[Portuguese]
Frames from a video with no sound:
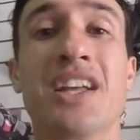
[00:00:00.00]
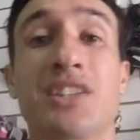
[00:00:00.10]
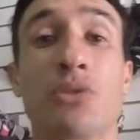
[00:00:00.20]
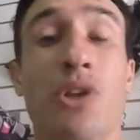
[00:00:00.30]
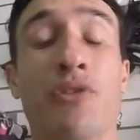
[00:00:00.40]

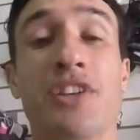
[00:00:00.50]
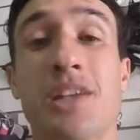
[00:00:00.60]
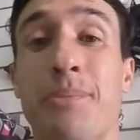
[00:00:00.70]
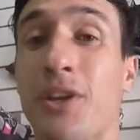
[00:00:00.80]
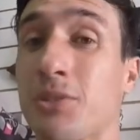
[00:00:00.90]
Então talvez
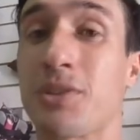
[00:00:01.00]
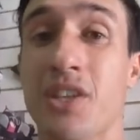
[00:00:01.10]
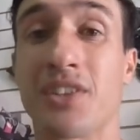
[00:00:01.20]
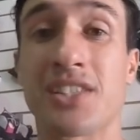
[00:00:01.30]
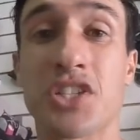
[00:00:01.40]
a próxima
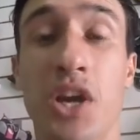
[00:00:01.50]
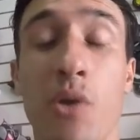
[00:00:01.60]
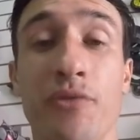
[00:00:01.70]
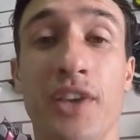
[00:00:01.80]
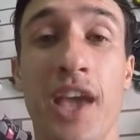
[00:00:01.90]
já vai ser de
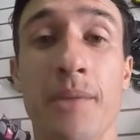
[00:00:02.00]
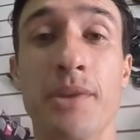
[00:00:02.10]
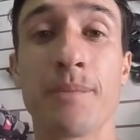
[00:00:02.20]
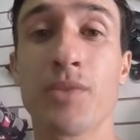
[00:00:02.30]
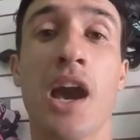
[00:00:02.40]
Ralph
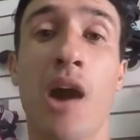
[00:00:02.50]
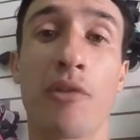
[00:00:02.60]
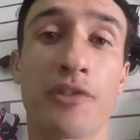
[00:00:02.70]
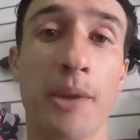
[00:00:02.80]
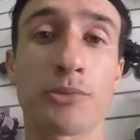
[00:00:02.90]
Cab,
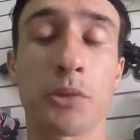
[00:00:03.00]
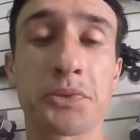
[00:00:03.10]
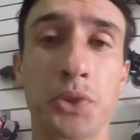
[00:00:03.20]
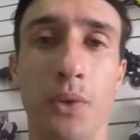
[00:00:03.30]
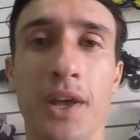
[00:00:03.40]
Ralph Cab
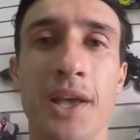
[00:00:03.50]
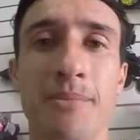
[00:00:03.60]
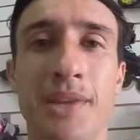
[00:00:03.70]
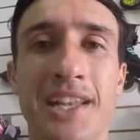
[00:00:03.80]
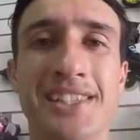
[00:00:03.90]
Top Soul,
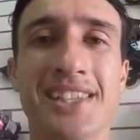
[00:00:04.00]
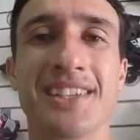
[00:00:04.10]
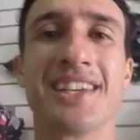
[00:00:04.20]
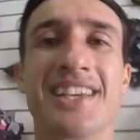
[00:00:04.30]
beleza?